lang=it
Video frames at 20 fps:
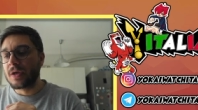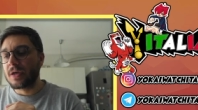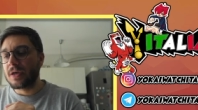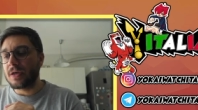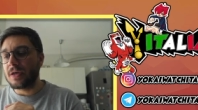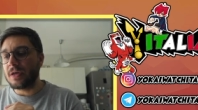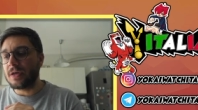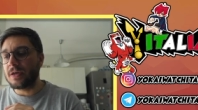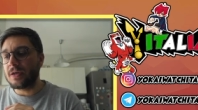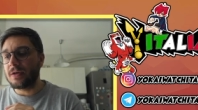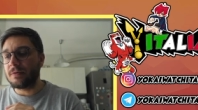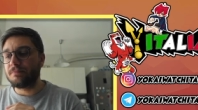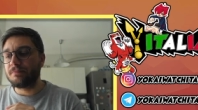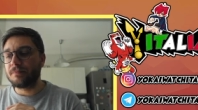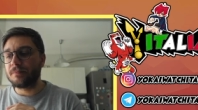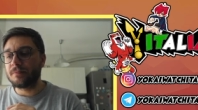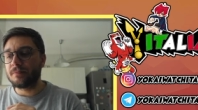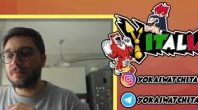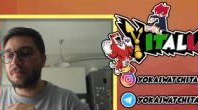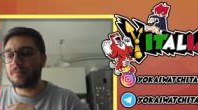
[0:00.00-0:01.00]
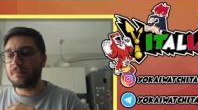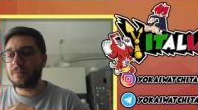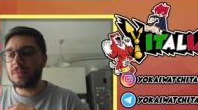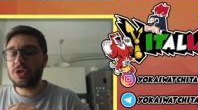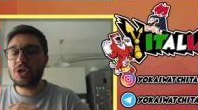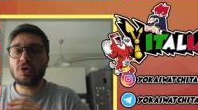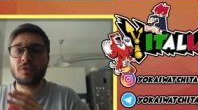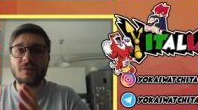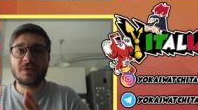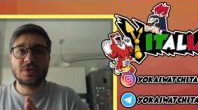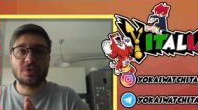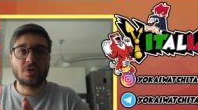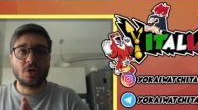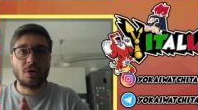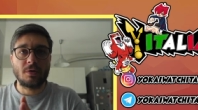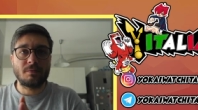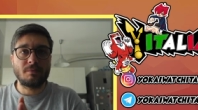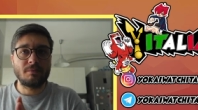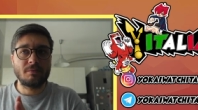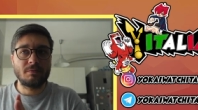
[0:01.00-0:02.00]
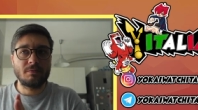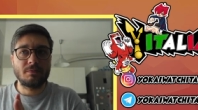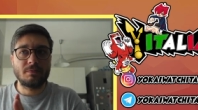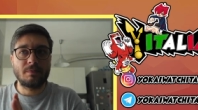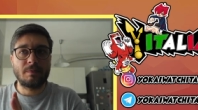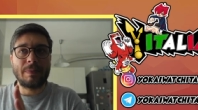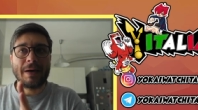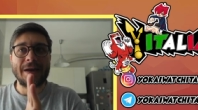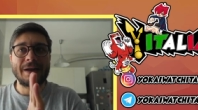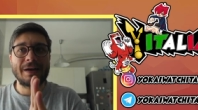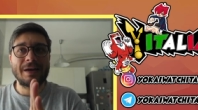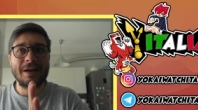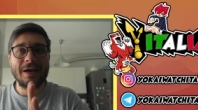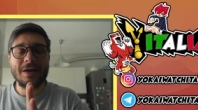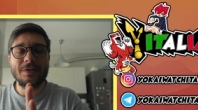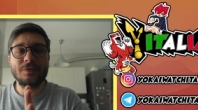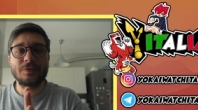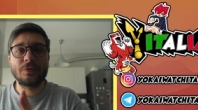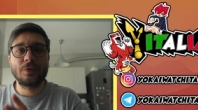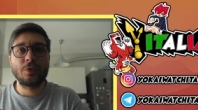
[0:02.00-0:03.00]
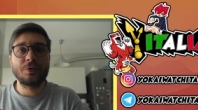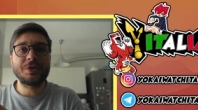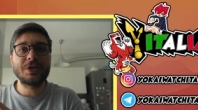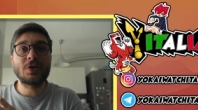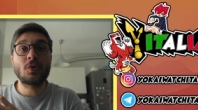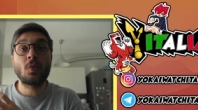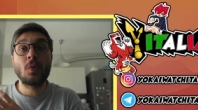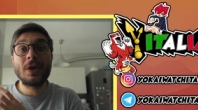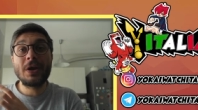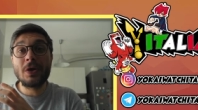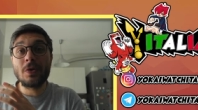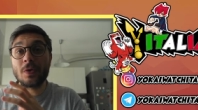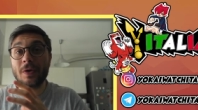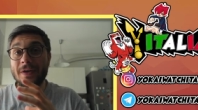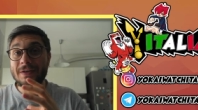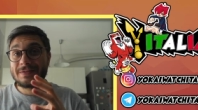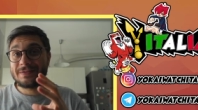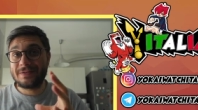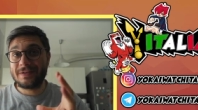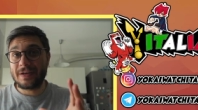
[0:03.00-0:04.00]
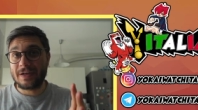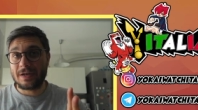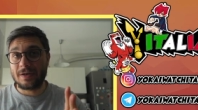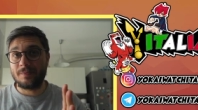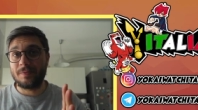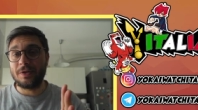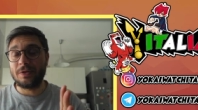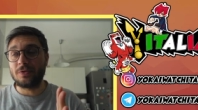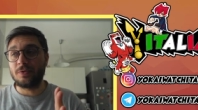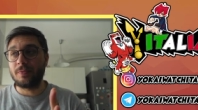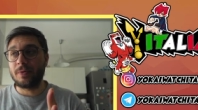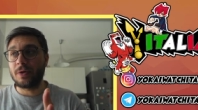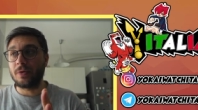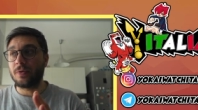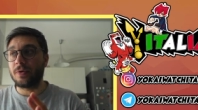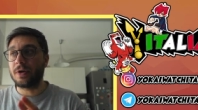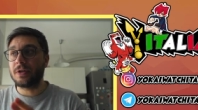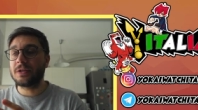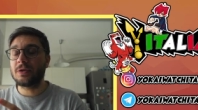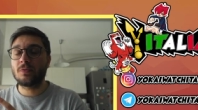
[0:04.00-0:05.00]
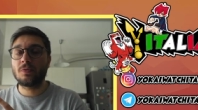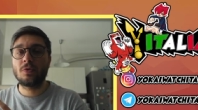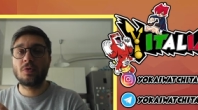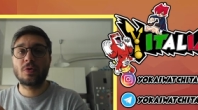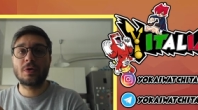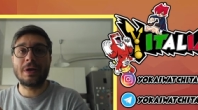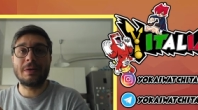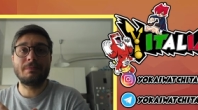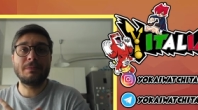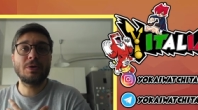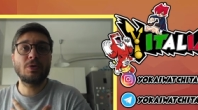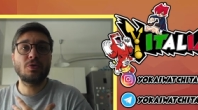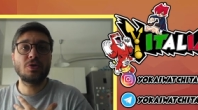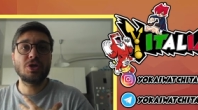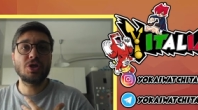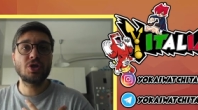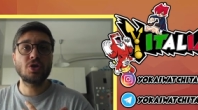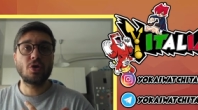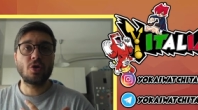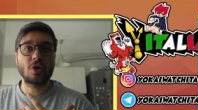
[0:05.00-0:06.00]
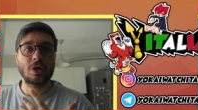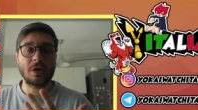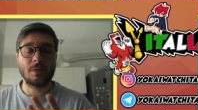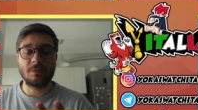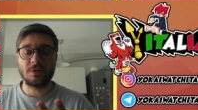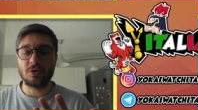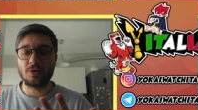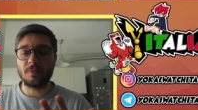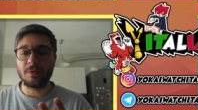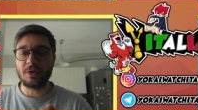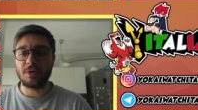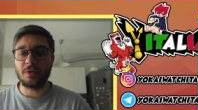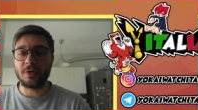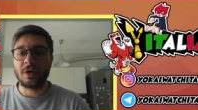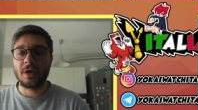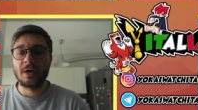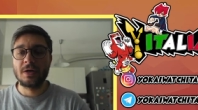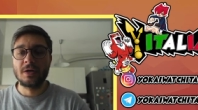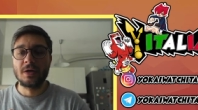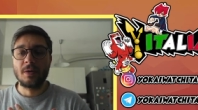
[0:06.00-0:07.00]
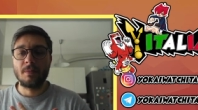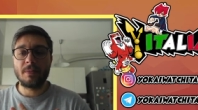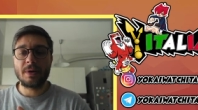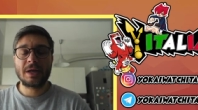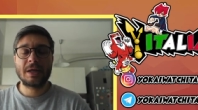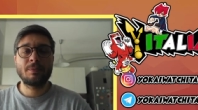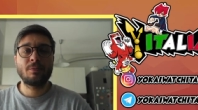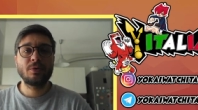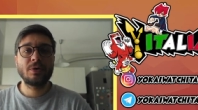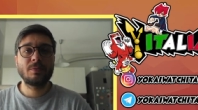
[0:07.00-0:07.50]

Ehm, io vi sto parlando di quello che si è capito per ora, di quello che almeno io ho capito per ora, perché Puni